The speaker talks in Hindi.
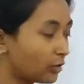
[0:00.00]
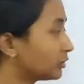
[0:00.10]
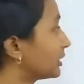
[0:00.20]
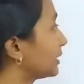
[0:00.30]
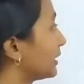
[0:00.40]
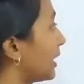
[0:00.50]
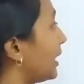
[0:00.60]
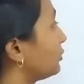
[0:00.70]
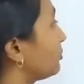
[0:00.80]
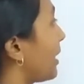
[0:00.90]
डाउन कर रहा
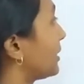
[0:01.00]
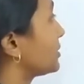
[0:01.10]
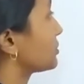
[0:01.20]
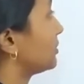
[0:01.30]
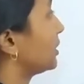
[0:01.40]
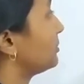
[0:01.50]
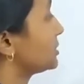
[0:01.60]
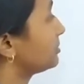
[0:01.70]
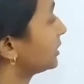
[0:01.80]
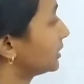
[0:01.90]
है तो माइनस वन हम
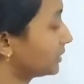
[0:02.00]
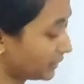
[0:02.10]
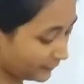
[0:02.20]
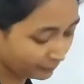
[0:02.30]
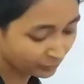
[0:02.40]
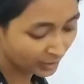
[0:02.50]
इसमें करते हैं